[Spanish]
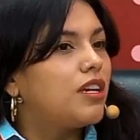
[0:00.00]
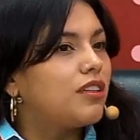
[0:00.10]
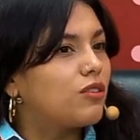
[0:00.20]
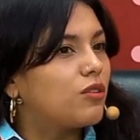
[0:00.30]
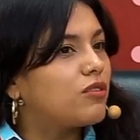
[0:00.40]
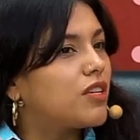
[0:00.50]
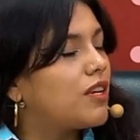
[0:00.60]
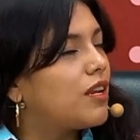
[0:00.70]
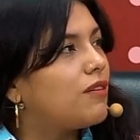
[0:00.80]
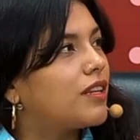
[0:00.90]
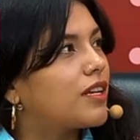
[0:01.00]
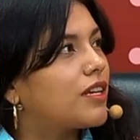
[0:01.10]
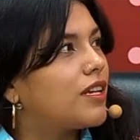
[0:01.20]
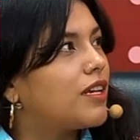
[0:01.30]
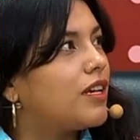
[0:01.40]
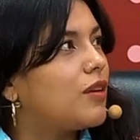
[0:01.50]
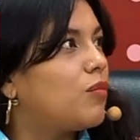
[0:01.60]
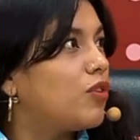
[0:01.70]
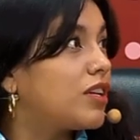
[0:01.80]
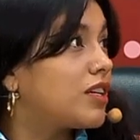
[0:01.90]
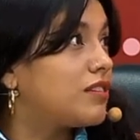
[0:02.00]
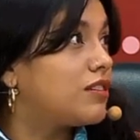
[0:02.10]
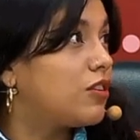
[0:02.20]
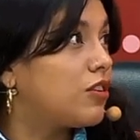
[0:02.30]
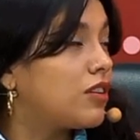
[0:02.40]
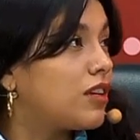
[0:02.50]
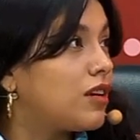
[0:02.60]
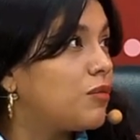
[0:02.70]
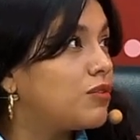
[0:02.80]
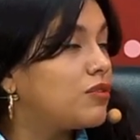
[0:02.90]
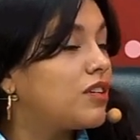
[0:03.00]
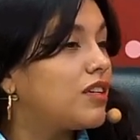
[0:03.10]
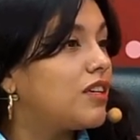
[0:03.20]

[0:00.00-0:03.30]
Entonces, la verdad que es muy enriquecedor, digamos,